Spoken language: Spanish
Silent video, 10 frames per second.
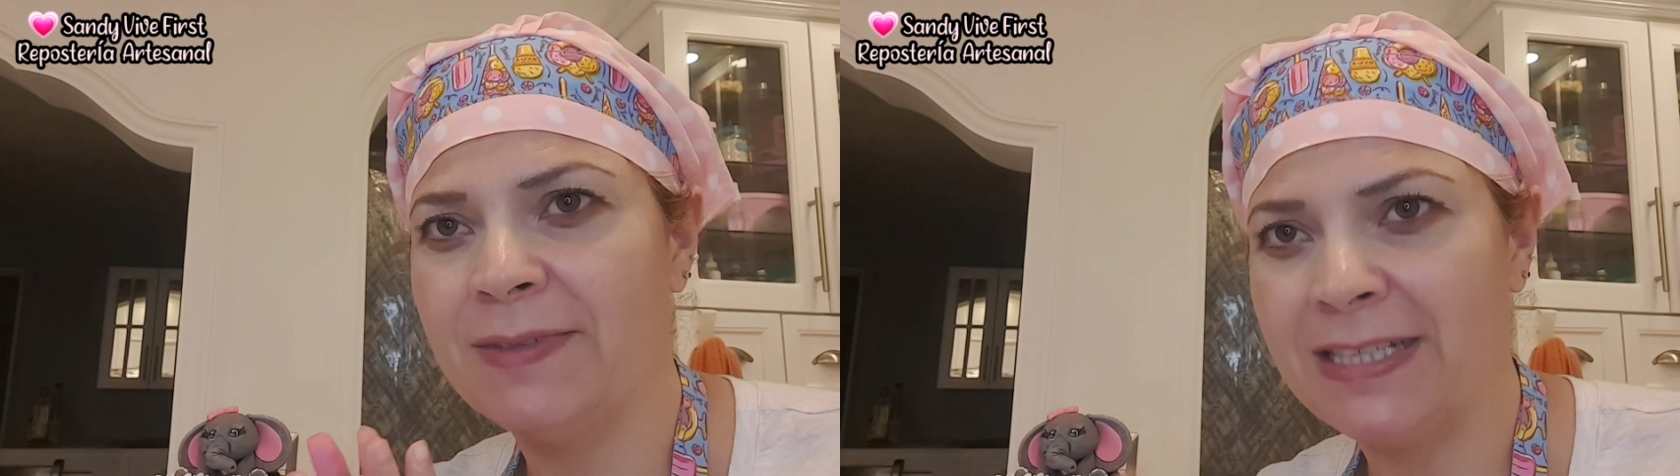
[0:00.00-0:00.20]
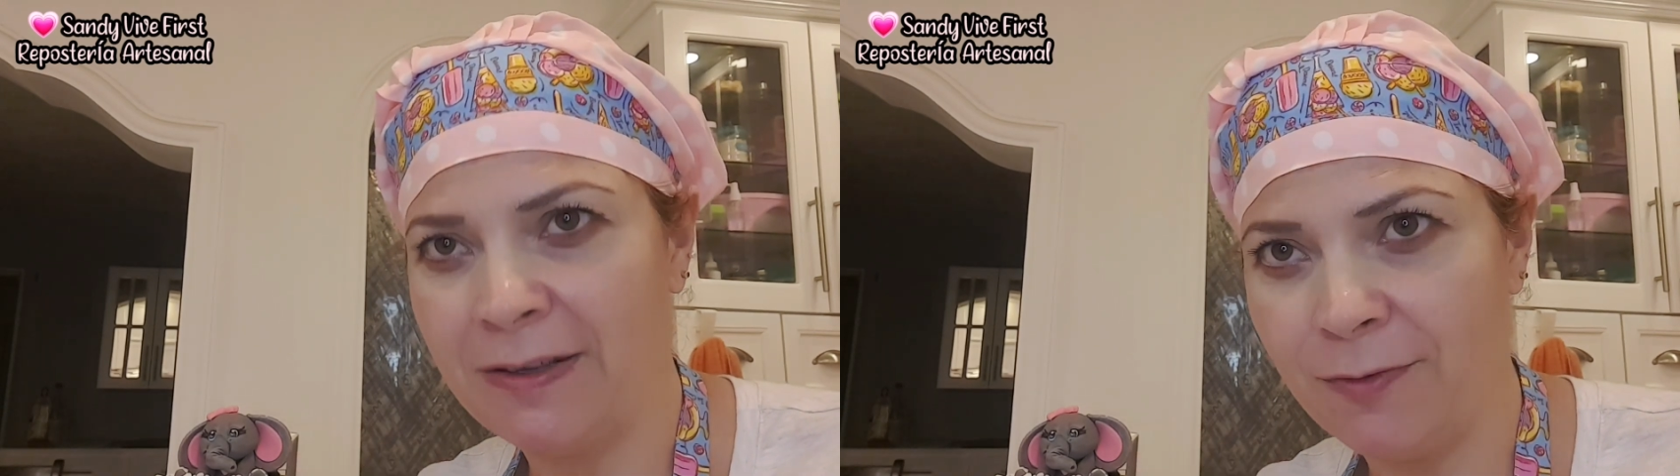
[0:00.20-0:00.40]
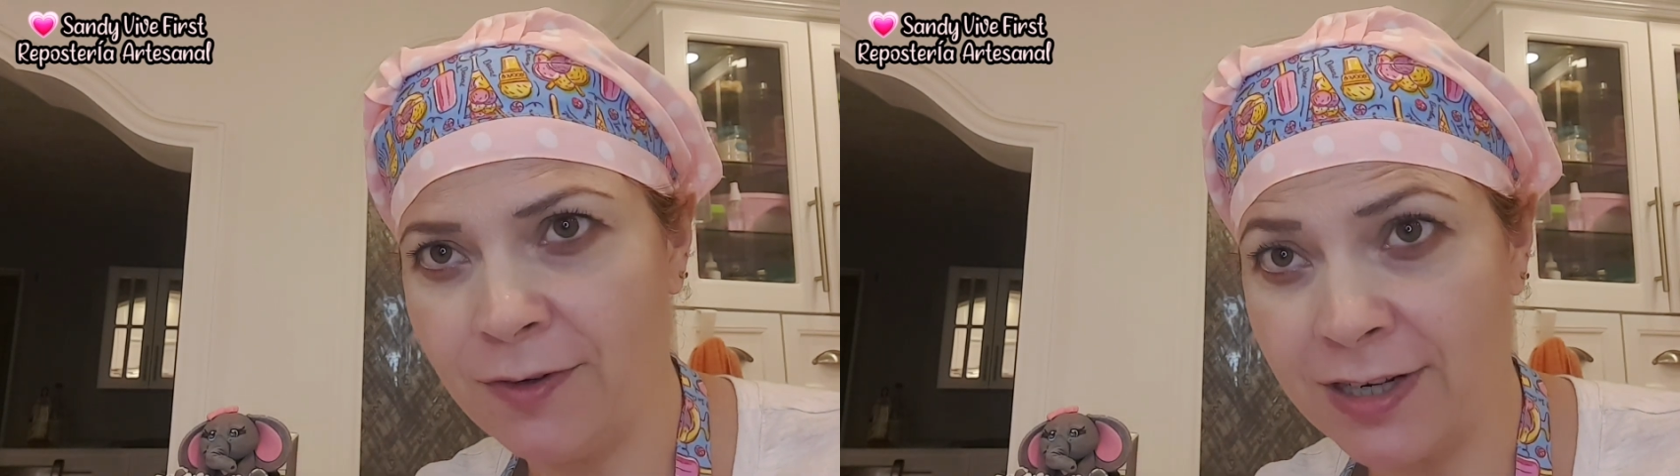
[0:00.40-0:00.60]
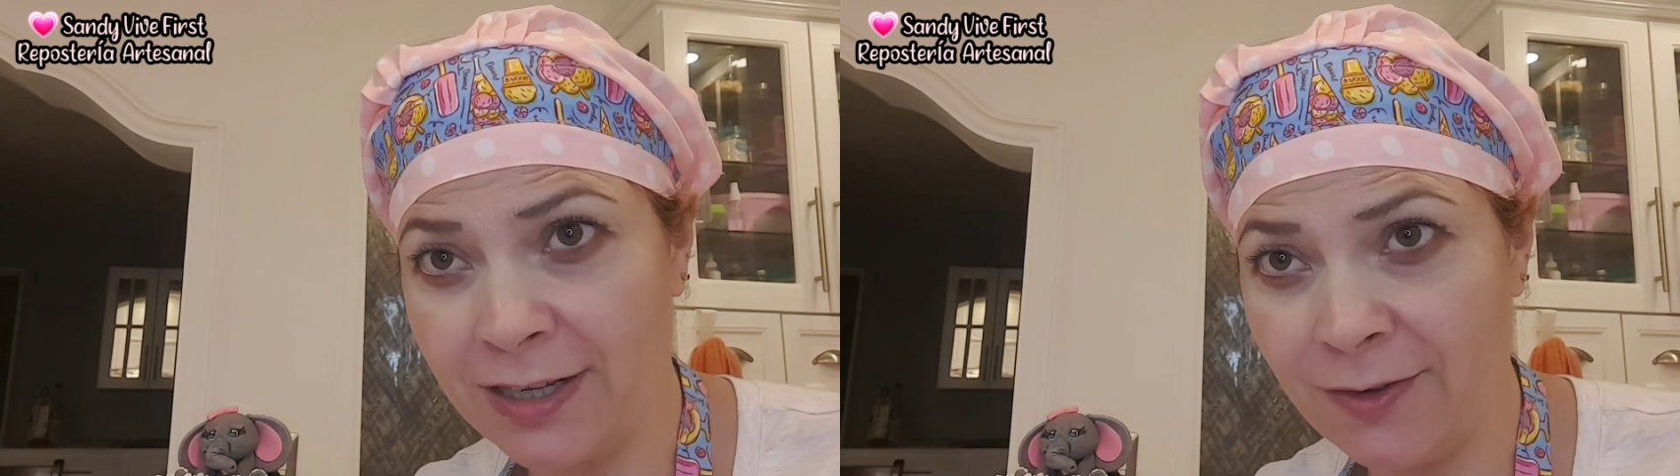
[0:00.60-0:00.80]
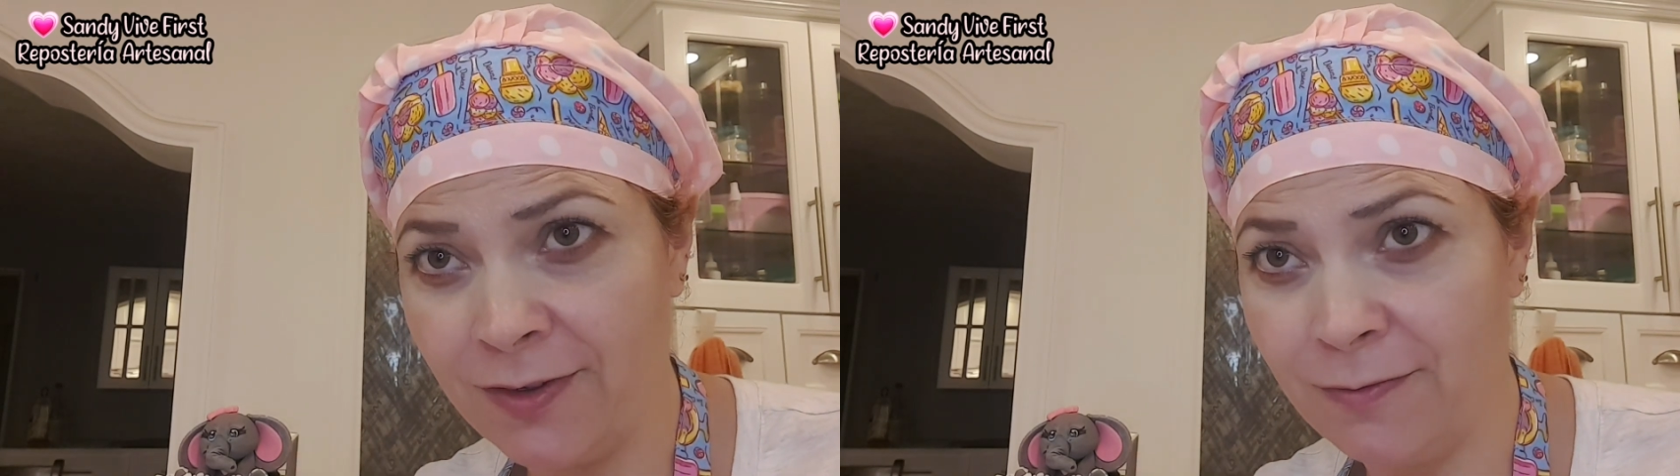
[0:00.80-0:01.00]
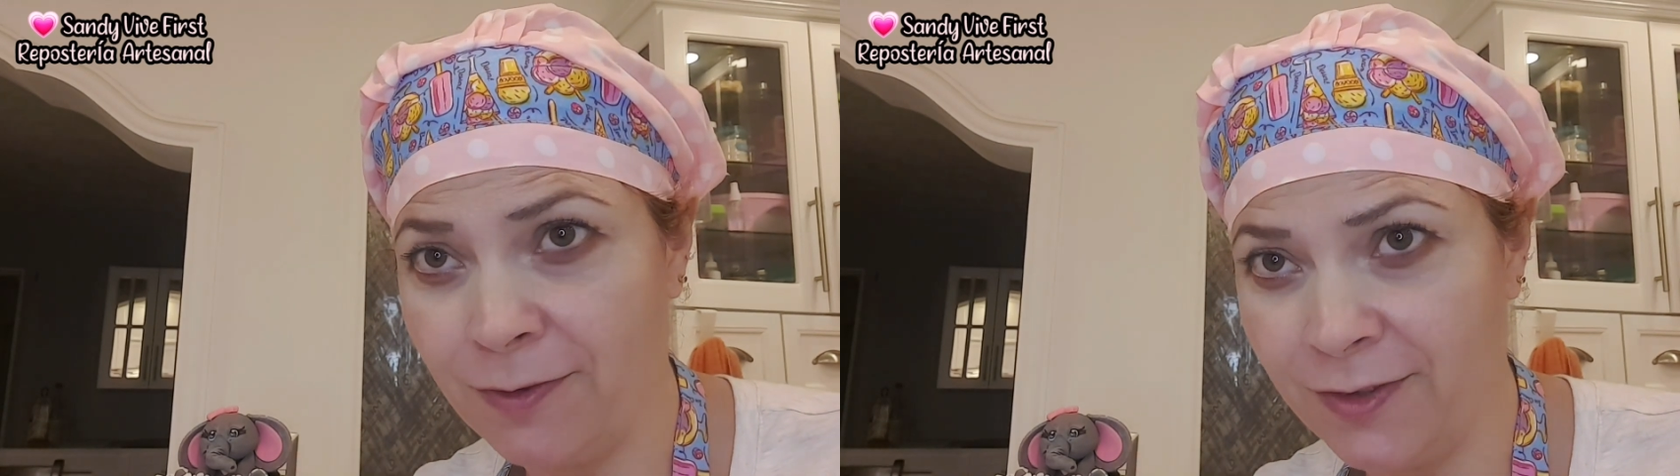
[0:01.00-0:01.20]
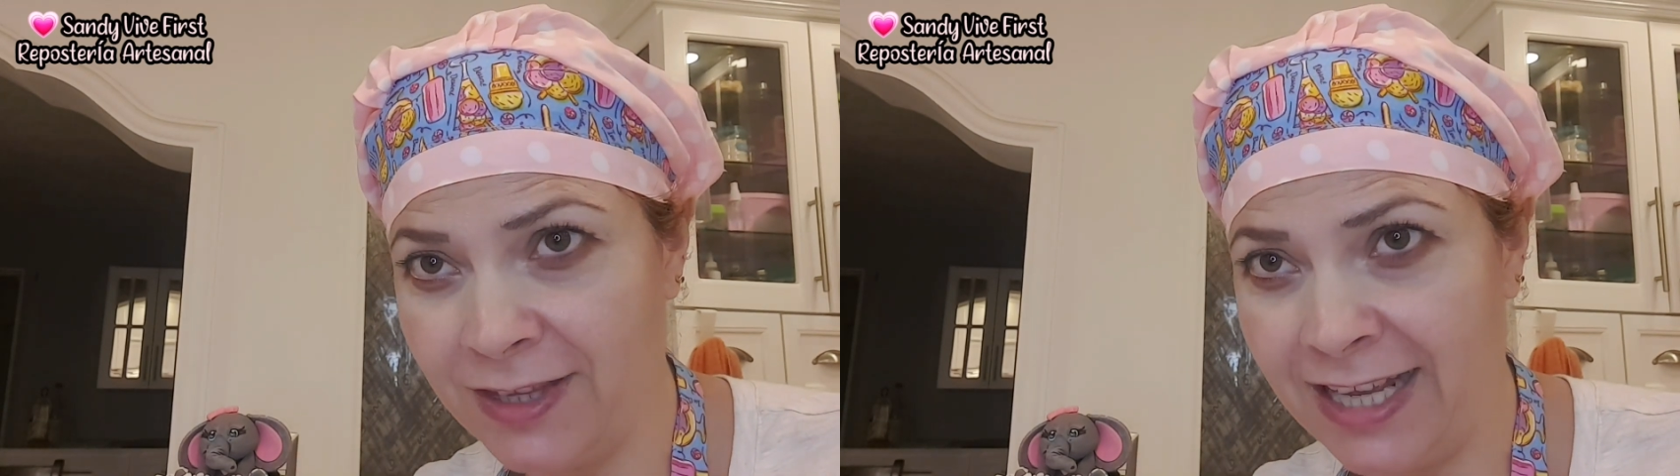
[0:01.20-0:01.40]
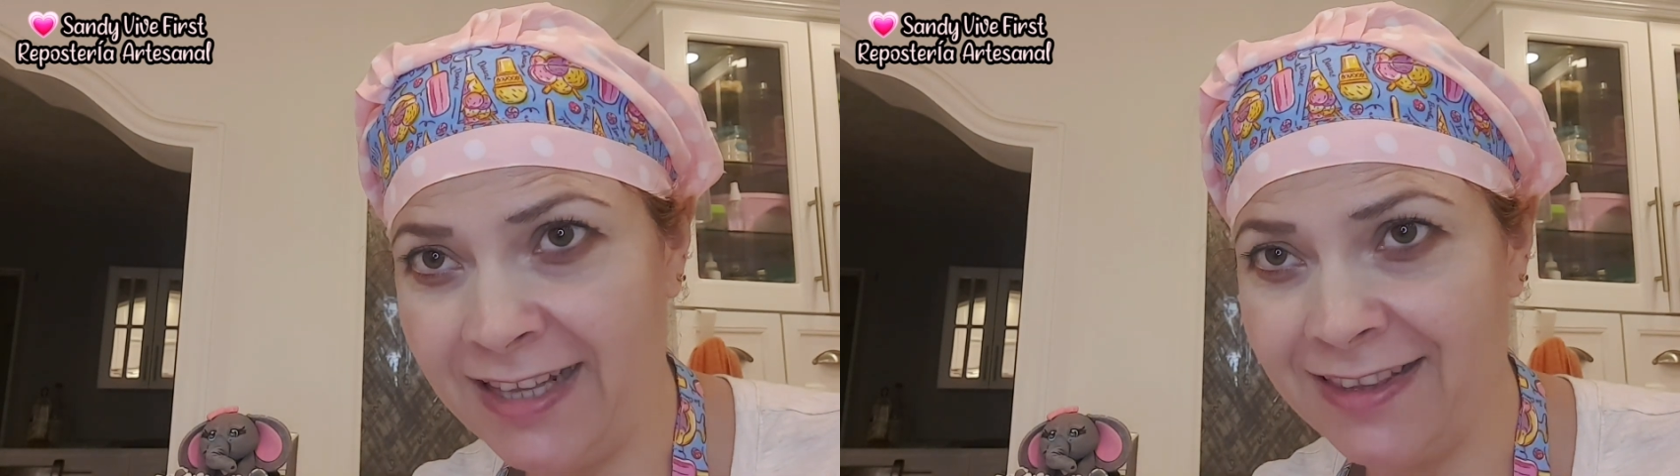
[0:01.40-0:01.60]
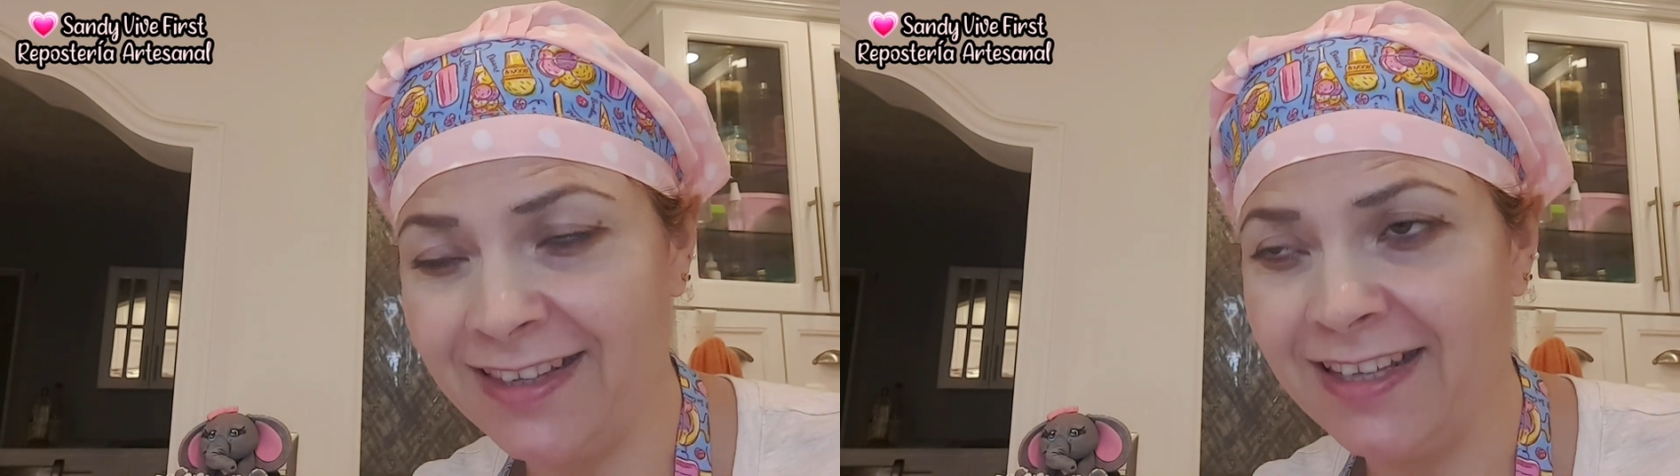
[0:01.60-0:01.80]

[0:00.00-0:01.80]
está forrado en fondant